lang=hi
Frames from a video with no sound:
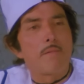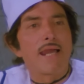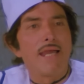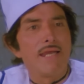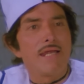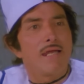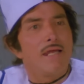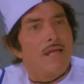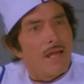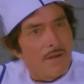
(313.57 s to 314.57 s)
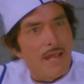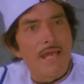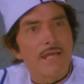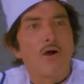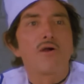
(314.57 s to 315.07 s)
हमारे लिए
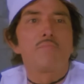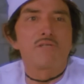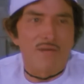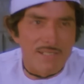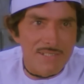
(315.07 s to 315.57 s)
रिहाई के ऑर्डर भिजवा